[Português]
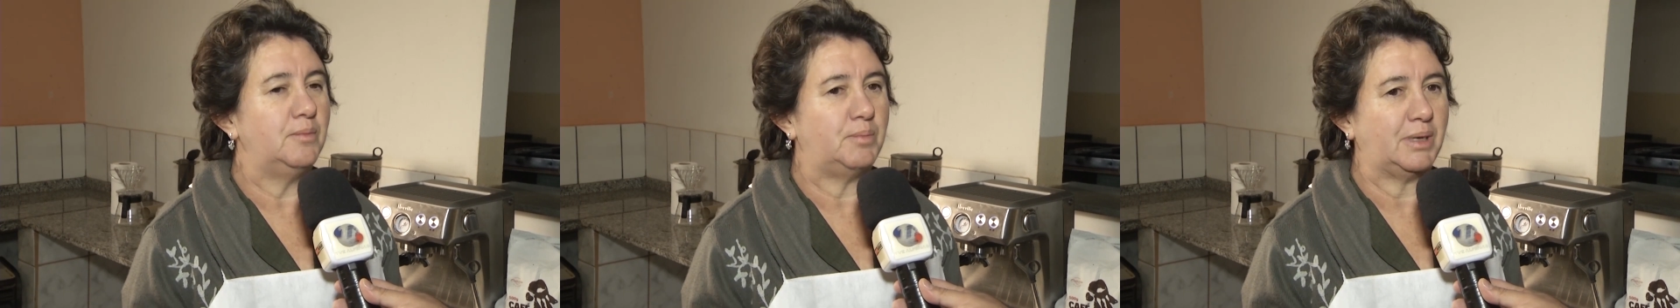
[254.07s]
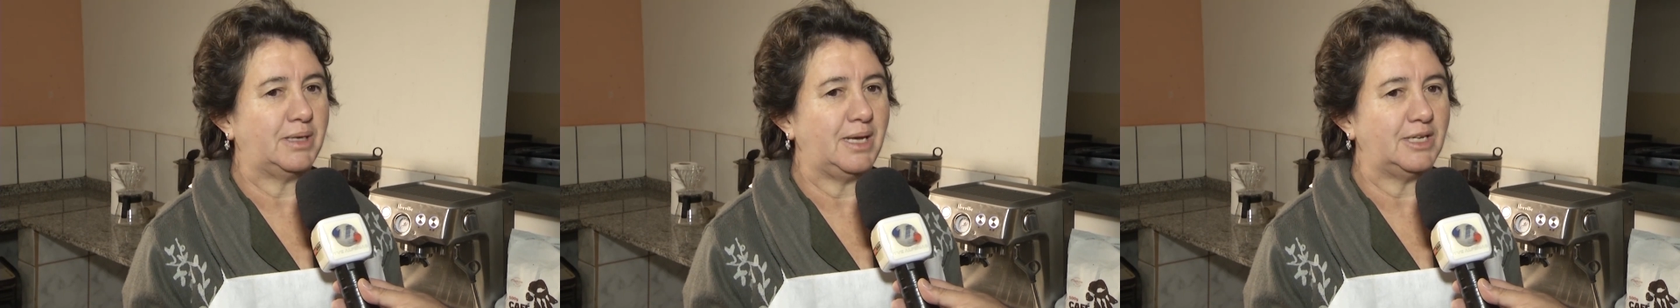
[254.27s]

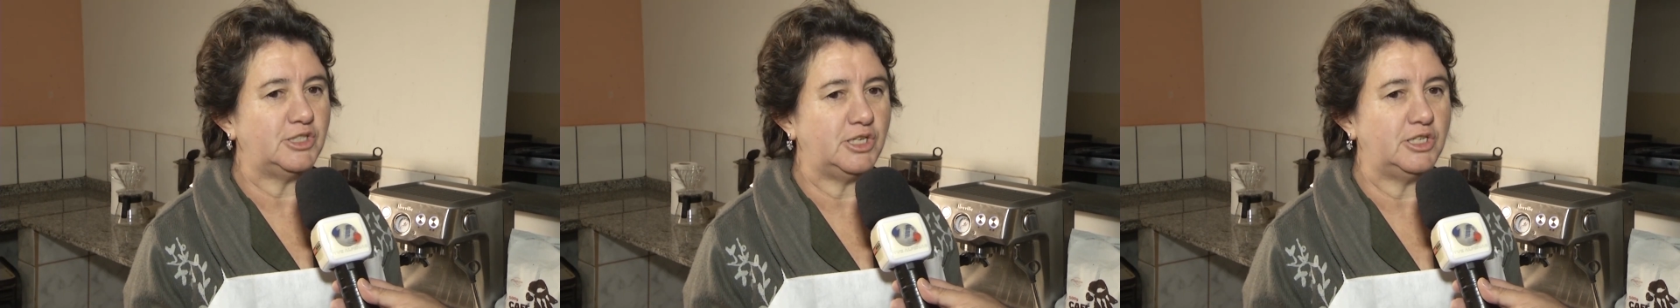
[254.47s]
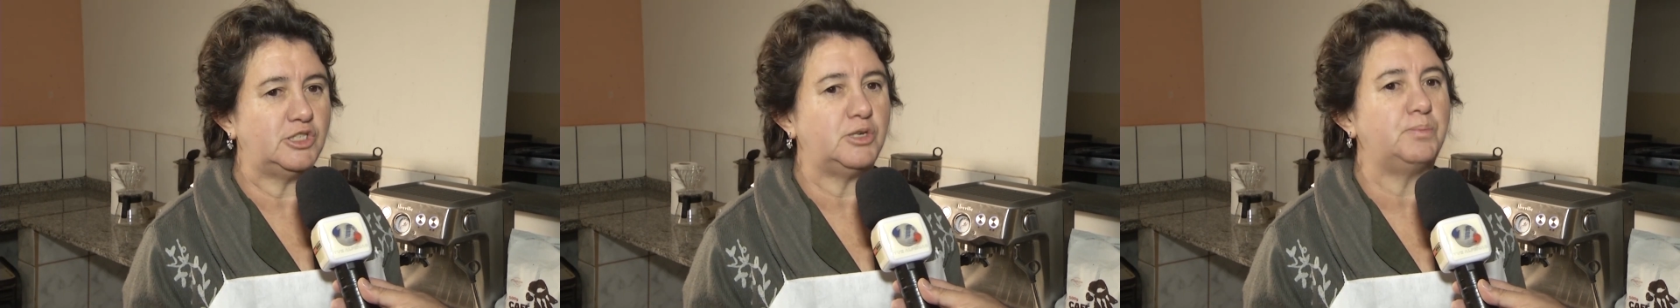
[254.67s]
para que a
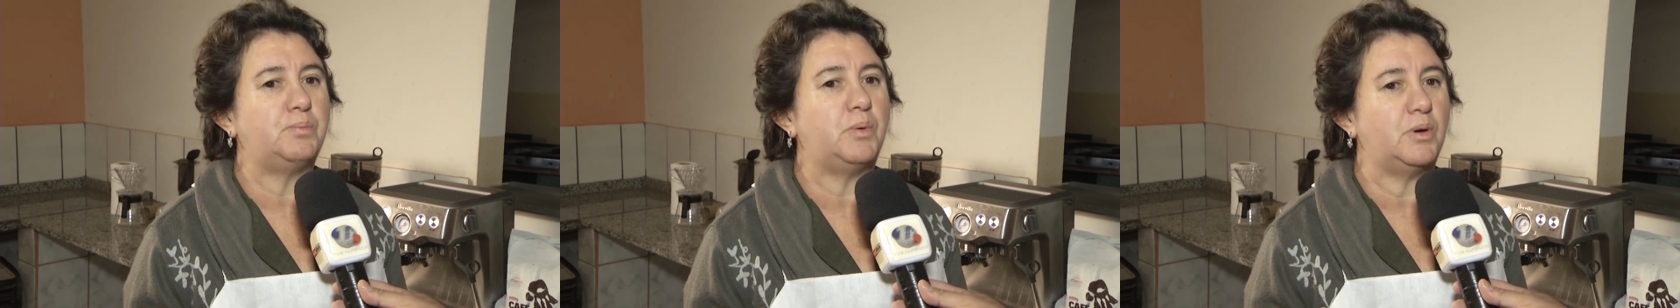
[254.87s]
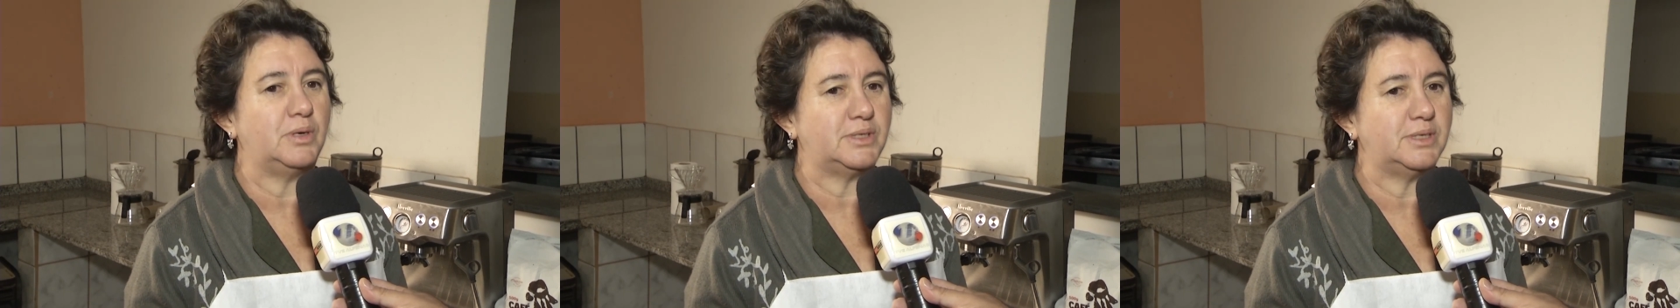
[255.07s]
gente
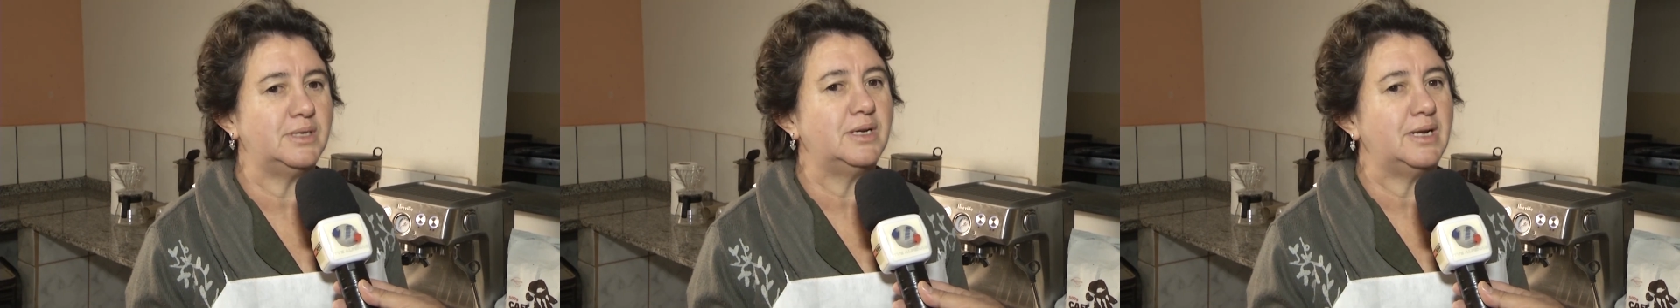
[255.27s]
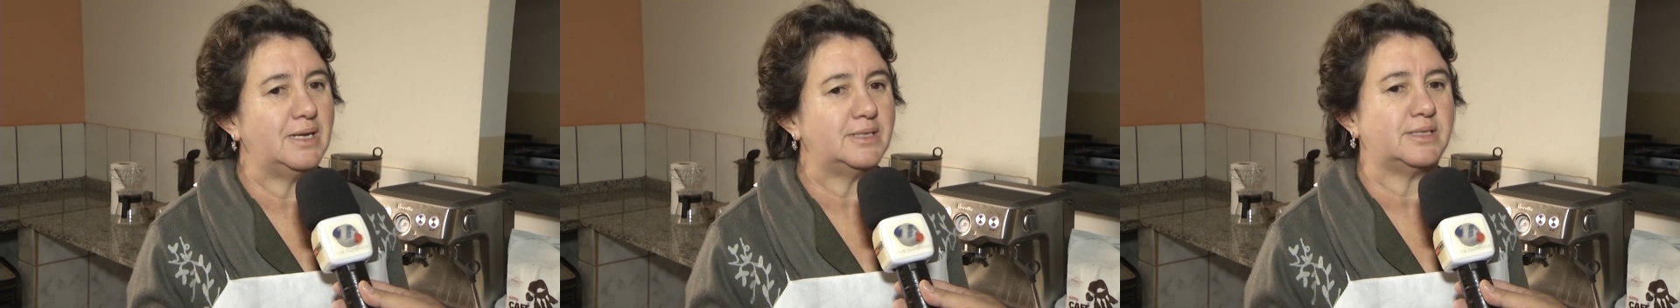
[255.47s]
possa
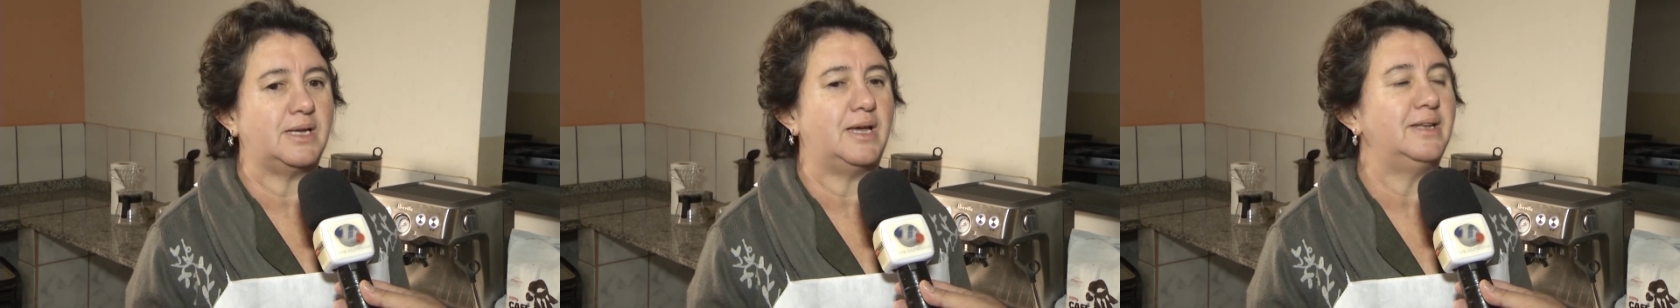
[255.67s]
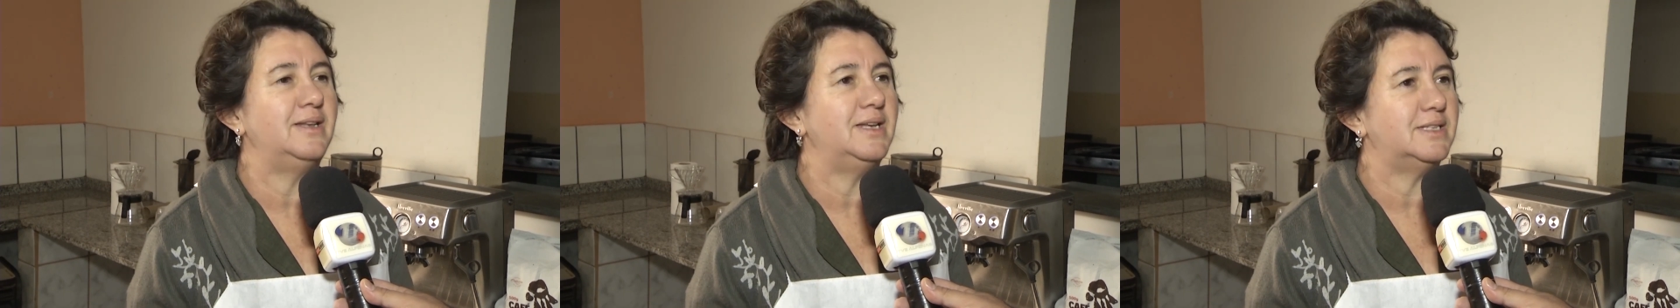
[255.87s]

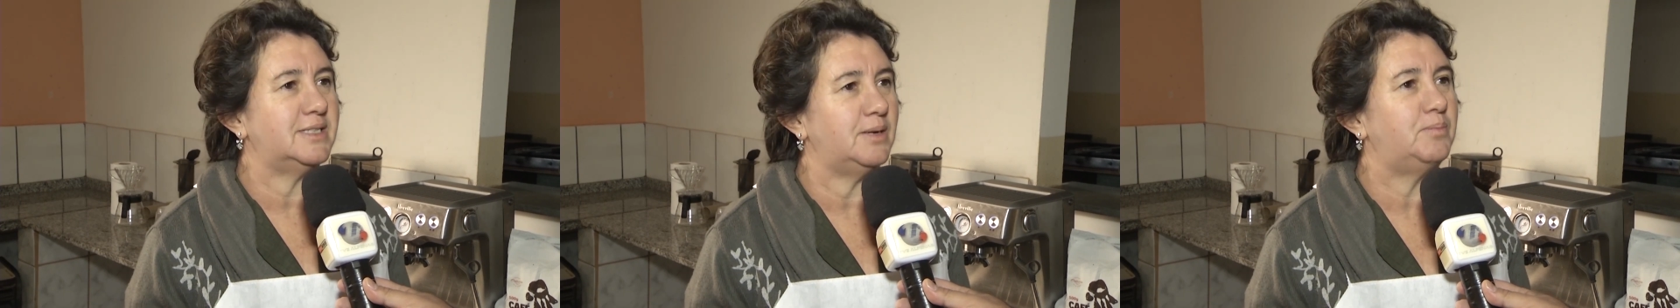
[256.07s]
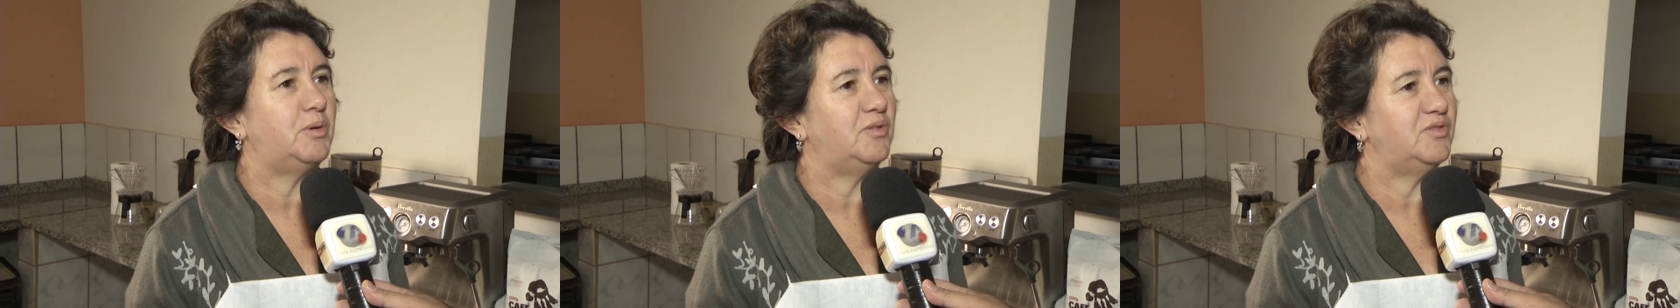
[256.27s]
ingressar
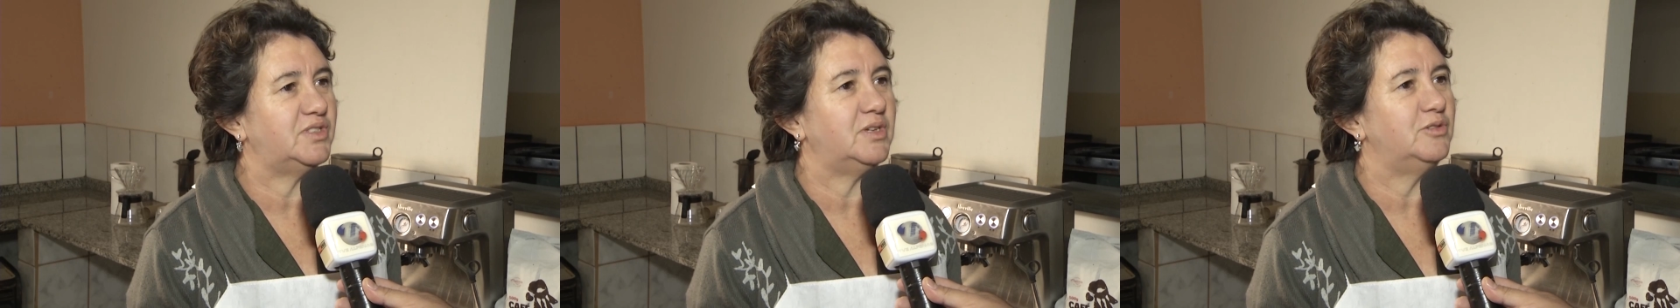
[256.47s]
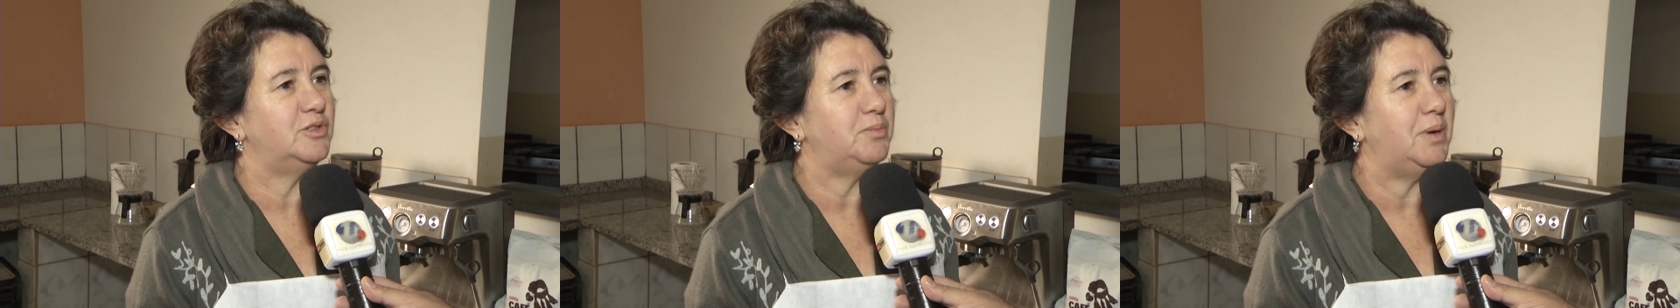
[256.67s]
nessa
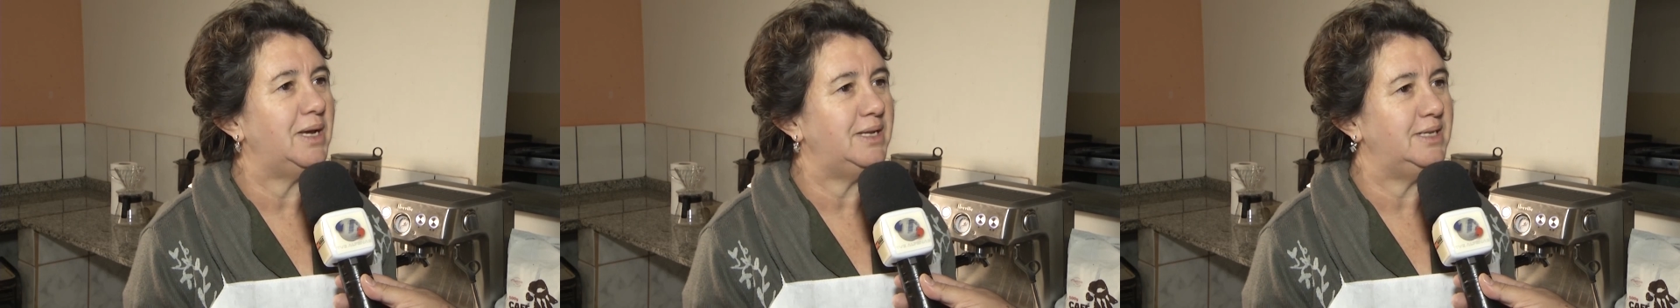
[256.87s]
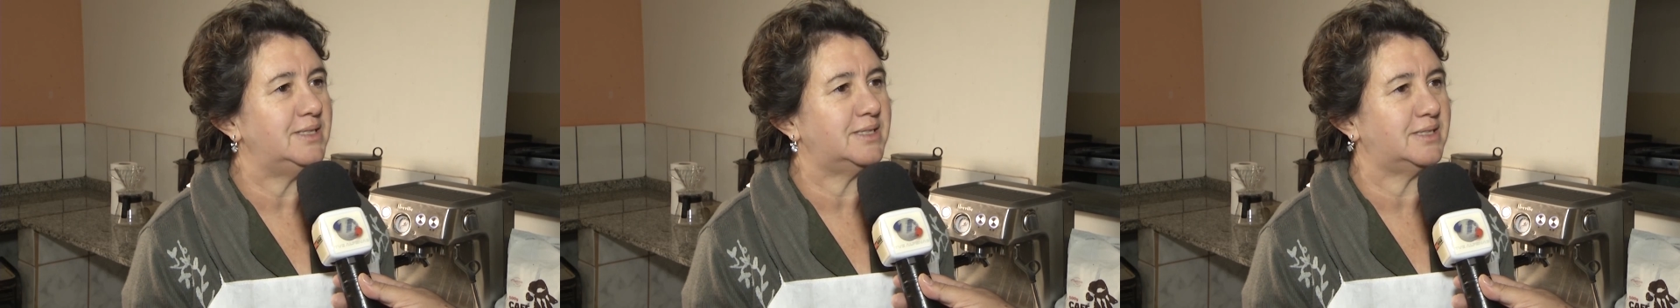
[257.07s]
profissão de
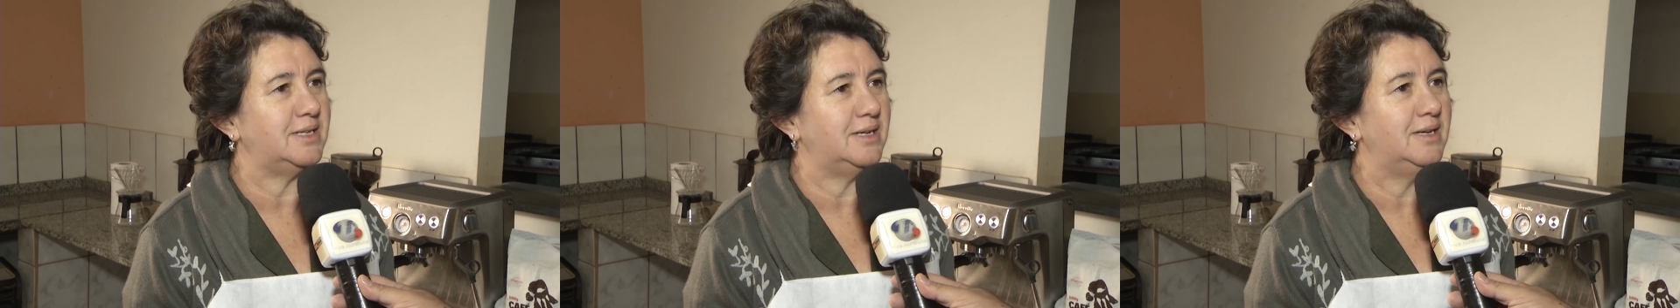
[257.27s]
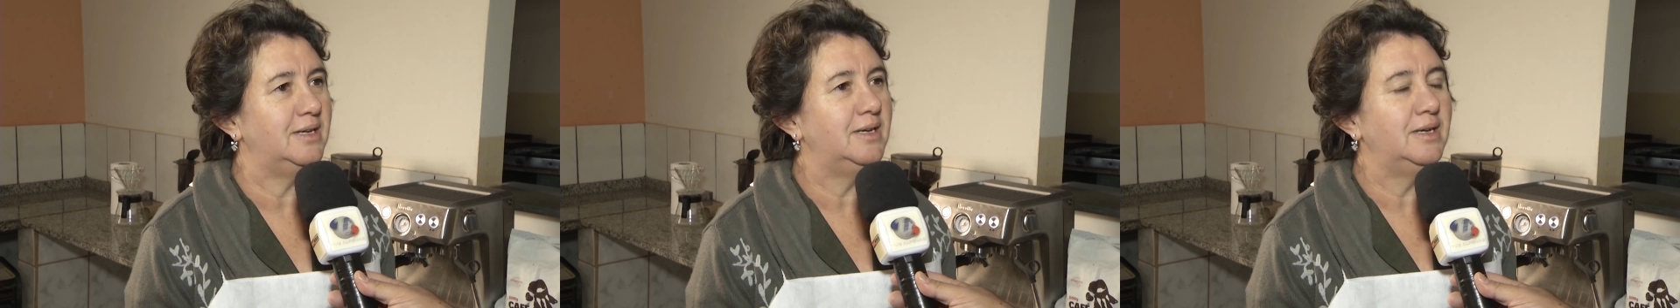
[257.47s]

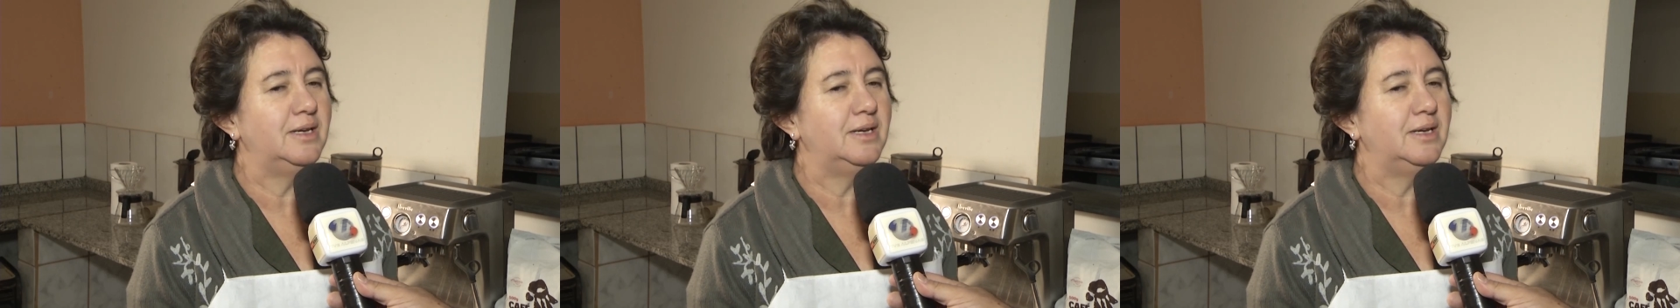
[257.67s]
barista.